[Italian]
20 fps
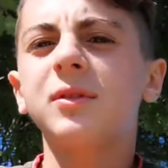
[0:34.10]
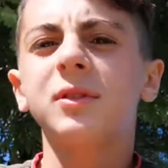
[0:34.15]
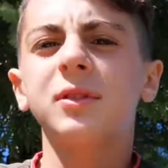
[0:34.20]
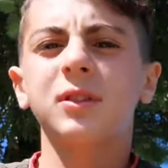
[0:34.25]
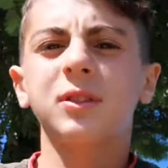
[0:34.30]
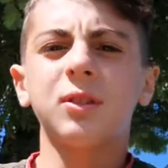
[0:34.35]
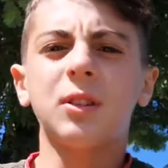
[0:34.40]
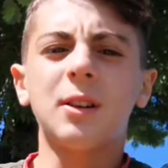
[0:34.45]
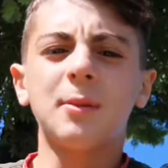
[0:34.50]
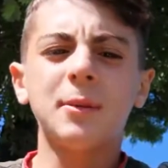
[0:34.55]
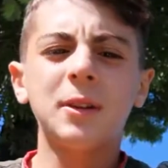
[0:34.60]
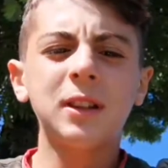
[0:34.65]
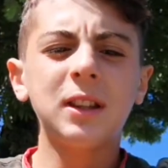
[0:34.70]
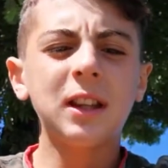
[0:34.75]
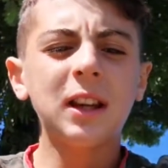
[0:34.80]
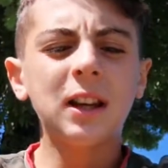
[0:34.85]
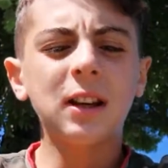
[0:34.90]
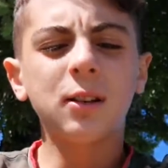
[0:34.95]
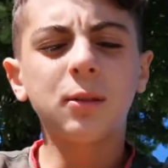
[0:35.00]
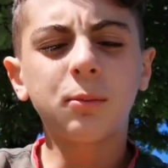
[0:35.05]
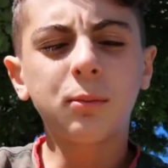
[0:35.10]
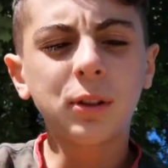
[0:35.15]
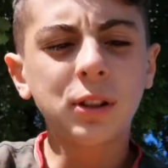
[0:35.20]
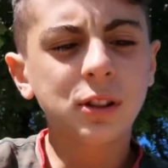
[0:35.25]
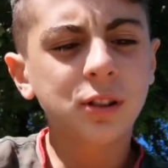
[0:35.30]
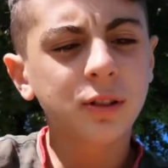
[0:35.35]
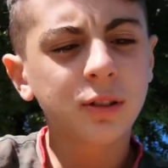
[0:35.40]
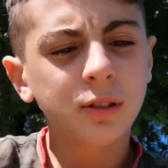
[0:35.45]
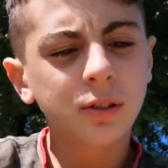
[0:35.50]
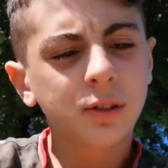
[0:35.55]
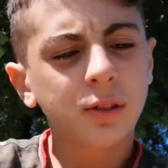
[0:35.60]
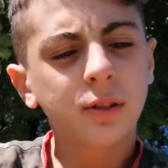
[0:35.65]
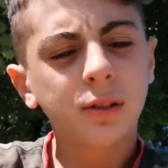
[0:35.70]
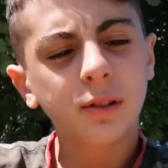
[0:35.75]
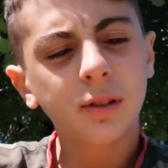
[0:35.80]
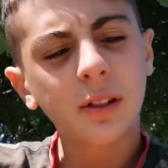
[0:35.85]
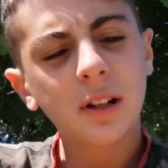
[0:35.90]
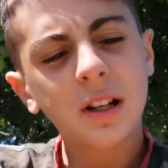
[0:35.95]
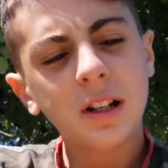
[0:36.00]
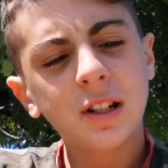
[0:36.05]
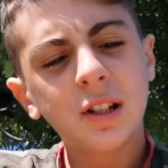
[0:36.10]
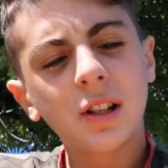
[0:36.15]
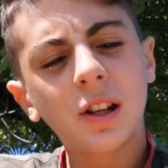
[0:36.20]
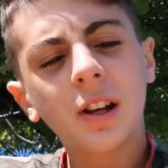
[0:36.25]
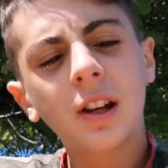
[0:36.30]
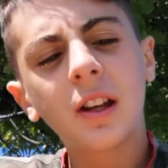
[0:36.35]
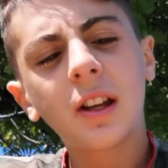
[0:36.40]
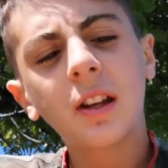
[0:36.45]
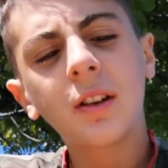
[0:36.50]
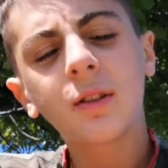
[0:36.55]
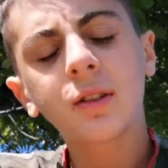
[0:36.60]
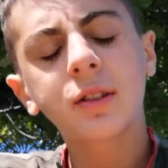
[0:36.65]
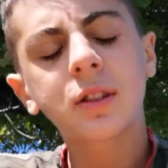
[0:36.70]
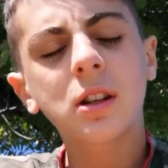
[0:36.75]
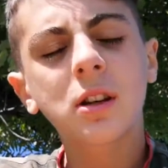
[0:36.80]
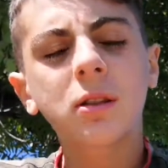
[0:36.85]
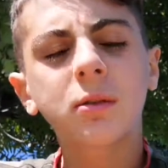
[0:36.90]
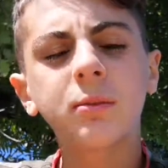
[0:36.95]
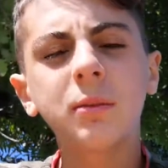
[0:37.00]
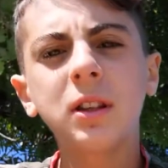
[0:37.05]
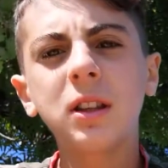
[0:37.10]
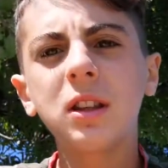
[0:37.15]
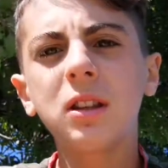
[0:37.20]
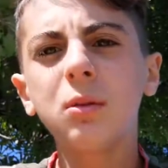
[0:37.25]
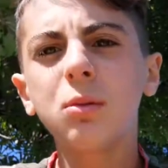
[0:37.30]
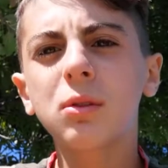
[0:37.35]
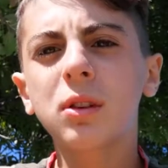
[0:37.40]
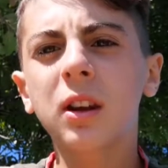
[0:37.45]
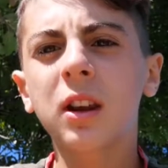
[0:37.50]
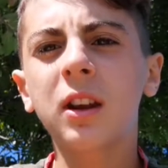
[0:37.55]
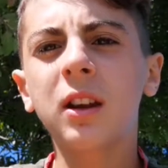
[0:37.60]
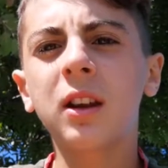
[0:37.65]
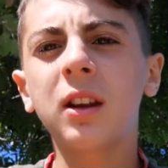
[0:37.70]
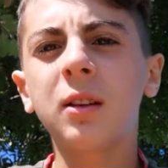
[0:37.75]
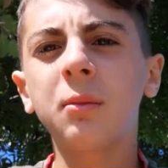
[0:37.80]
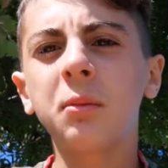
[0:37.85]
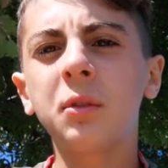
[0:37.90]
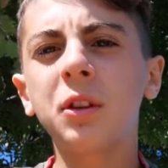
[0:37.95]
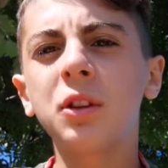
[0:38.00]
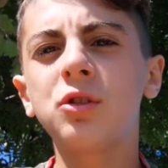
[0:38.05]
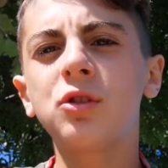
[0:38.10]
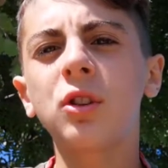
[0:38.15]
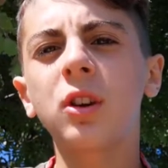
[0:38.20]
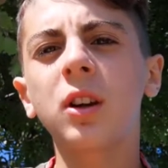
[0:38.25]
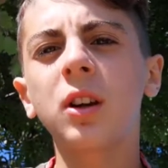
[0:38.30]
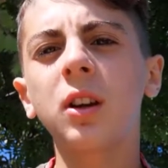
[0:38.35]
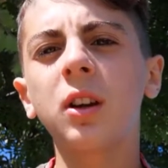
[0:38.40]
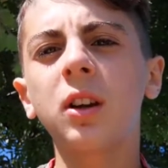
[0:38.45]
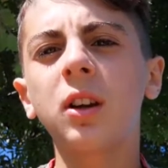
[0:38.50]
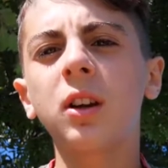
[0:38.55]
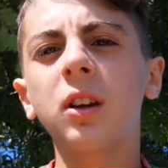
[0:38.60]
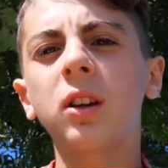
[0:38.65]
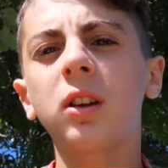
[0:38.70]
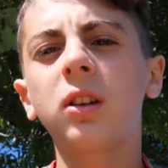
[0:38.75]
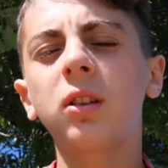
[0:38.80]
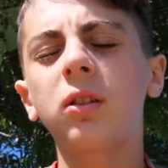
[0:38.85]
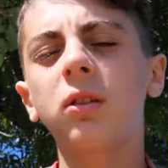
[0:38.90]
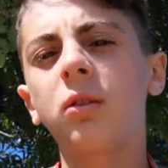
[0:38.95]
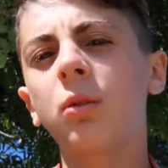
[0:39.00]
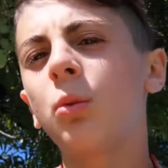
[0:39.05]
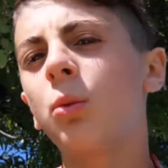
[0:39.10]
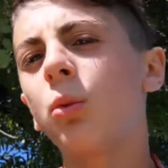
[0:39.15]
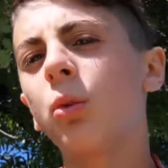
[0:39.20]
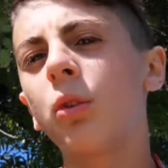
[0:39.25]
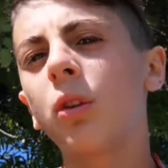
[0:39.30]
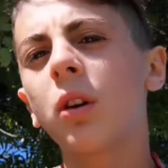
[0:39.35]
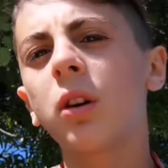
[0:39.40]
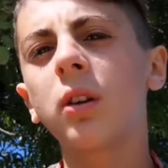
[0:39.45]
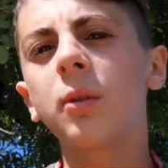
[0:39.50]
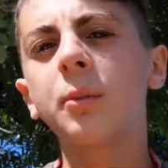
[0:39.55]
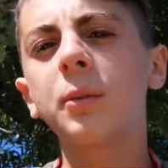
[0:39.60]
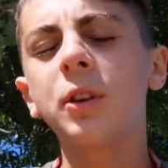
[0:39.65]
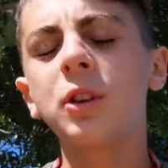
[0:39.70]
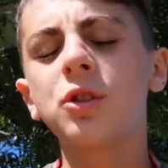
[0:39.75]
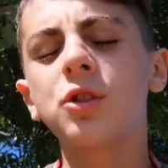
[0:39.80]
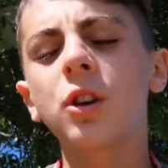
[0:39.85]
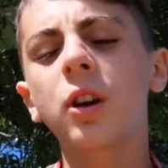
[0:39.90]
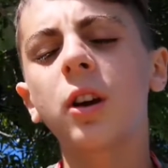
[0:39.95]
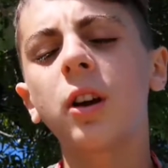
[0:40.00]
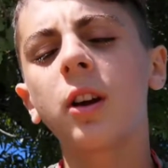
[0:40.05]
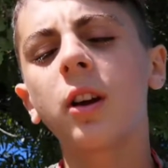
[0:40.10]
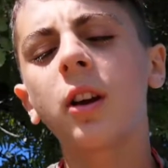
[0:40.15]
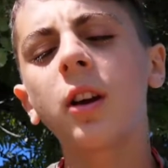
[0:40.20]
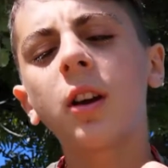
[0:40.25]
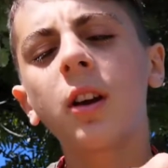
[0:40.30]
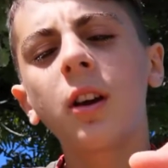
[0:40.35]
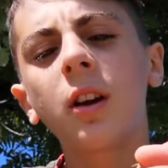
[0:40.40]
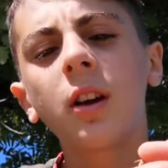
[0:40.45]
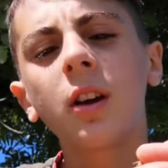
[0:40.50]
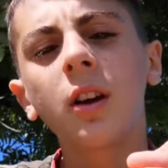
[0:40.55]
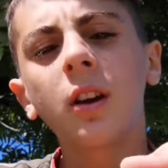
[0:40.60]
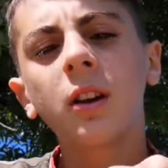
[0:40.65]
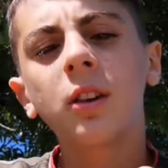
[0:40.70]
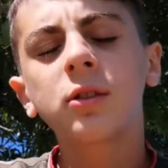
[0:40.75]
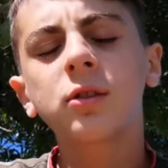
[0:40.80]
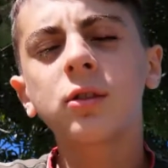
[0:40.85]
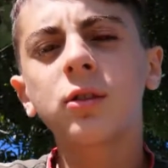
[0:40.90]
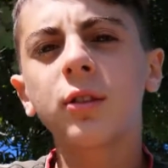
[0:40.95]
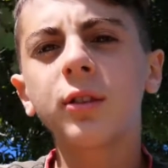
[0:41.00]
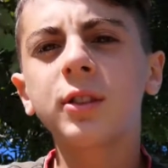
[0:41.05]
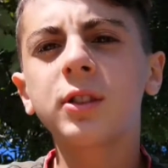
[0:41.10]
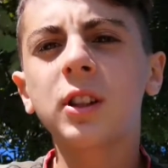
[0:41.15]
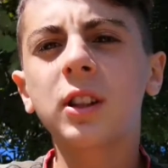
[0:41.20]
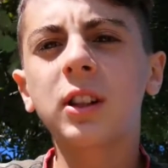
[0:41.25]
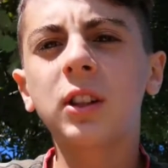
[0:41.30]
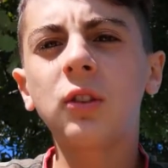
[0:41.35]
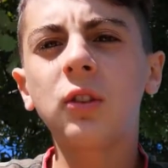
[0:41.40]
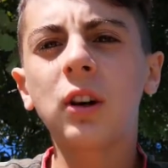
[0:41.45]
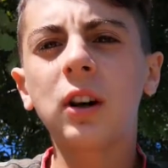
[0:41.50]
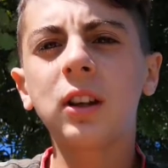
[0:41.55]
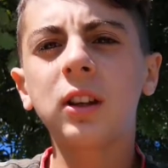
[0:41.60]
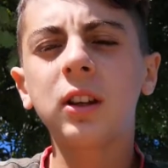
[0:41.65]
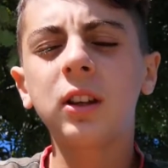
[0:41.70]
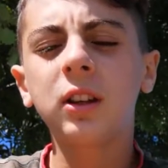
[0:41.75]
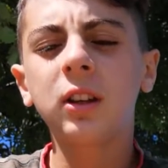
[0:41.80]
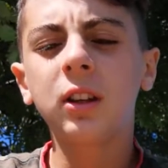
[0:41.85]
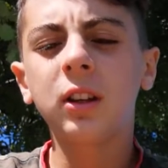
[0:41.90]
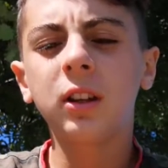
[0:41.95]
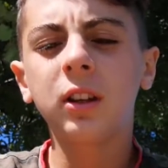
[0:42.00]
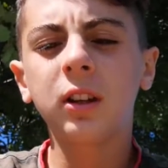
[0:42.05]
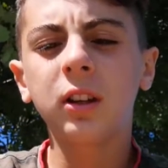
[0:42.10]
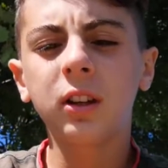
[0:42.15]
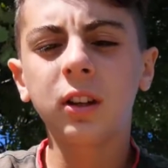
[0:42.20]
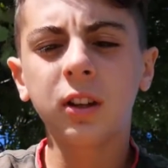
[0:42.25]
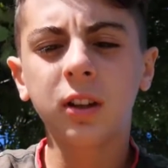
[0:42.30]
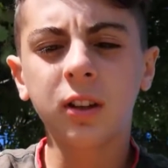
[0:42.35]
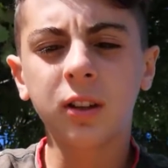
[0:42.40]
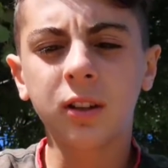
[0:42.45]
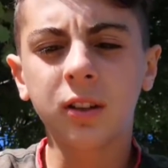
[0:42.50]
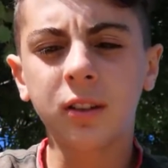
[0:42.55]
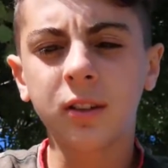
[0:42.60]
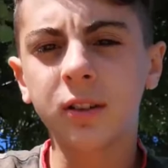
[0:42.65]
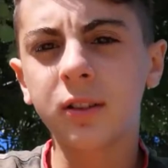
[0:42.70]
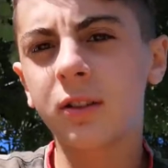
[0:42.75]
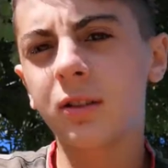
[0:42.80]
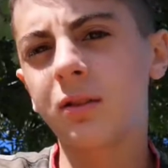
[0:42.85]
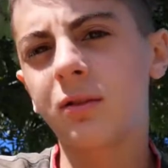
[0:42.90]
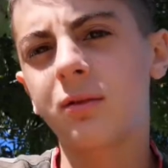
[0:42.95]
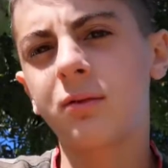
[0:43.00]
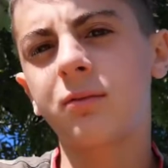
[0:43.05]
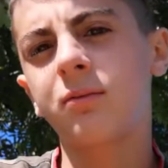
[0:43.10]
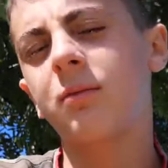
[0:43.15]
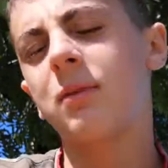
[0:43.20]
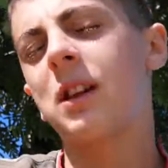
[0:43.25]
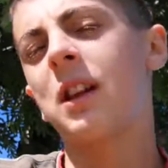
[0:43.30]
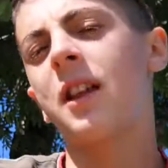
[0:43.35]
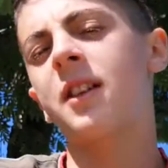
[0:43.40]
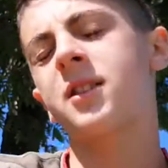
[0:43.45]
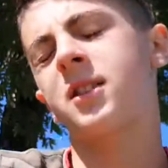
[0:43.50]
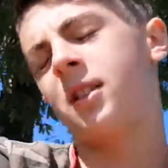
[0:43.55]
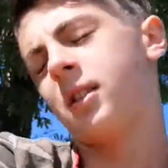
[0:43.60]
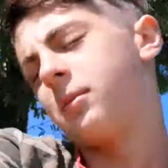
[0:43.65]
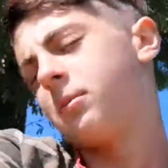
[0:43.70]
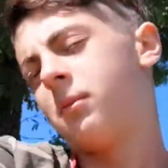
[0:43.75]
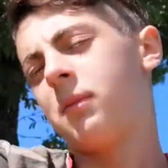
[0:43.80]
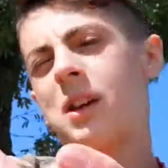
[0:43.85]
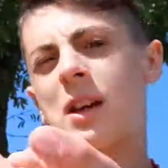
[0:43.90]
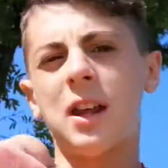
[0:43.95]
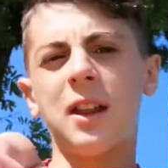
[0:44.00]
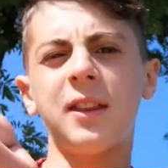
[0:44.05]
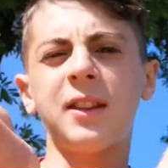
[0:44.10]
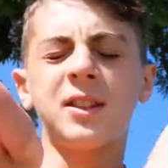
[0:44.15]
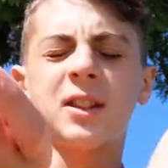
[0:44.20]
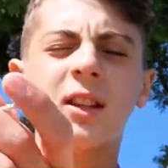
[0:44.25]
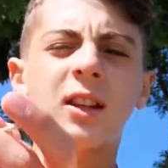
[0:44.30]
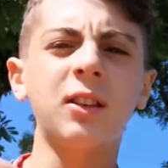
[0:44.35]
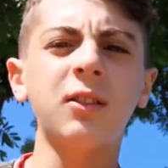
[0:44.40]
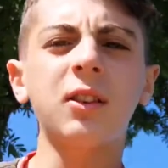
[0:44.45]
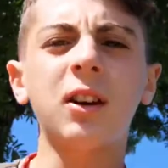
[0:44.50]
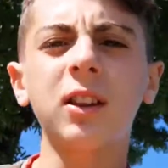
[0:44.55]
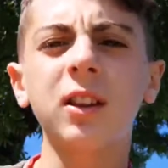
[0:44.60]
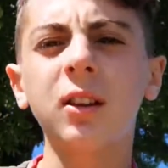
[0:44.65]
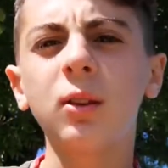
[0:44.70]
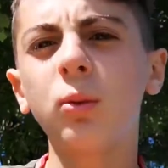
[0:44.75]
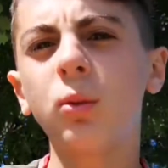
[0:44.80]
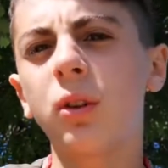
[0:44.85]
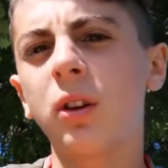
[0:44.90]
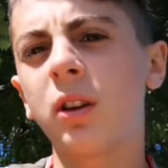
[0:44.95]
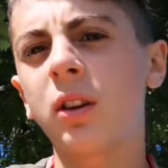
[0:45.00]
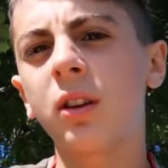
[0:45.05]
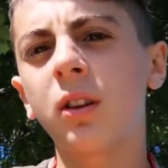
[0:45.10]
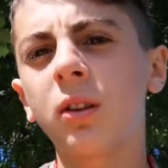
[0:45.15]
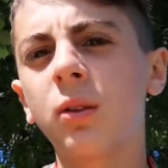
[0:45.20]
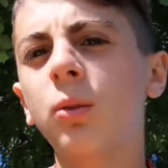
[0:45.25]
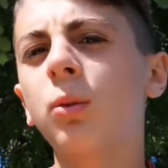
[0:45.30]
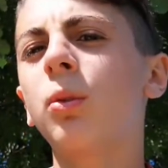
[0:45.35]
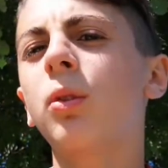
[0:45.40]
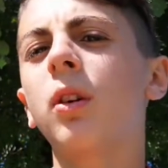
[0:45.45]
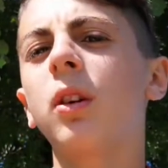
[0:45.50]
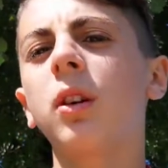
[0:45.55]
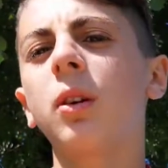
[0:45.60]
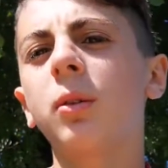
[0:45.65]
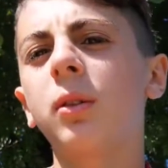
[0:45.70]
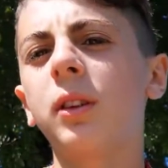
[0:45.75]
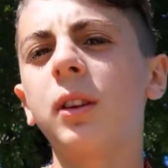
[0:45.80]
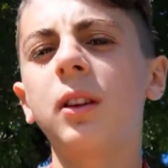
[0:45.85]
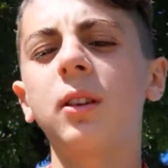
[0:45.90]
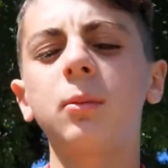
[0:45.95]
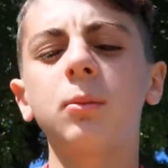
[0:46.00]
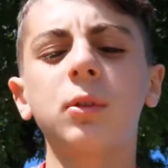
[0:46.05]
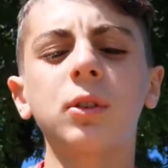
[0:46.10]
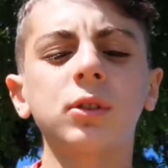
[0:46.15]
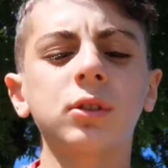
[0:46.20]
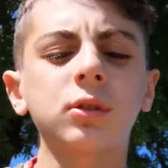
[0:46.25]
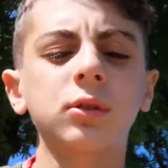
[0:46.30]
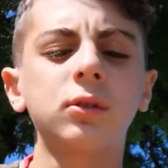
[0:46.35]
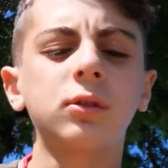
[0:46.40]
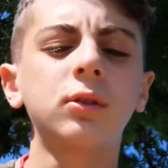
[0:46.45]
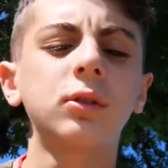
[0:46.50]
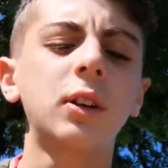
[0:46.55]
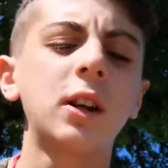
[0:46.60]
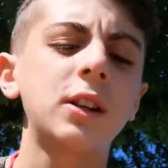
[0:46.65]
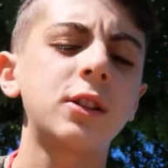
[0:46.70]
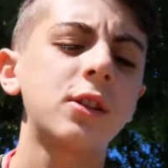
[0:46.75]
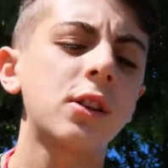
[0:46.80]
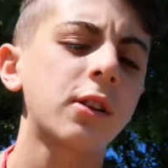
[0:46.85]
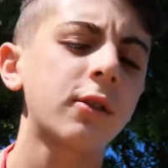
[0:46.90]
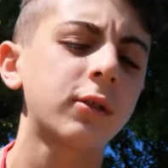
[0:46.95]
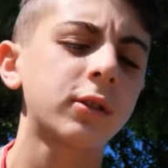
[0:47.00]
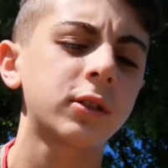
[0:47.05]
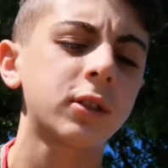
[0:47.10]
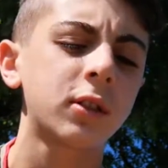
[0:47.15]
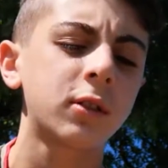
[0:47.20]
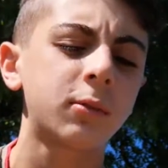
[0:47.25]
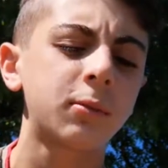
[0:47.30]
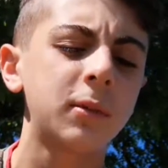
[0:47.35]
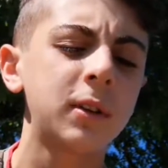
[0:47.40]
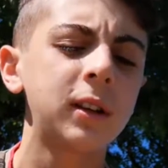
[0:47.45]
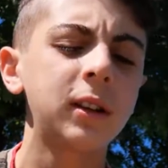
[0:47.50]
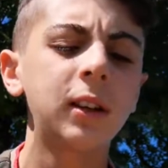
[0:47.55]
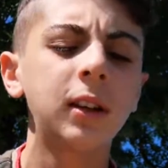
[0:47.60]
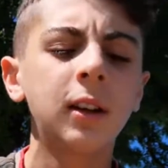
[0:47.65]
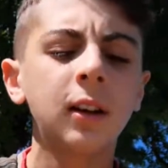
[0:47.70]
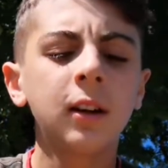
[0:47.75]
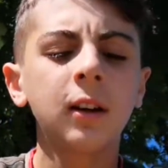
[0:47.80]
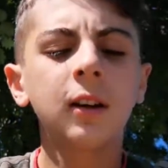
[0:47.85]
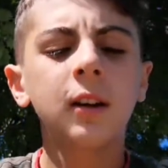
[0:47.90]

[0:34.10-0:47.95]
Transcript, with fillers: solamente che non posso leggere i vostri commenti perché mi dice che google mi dice che sono disattivati e me l'ha, me l'ha disattivati lui google quindi non posso leggere i vostri commenti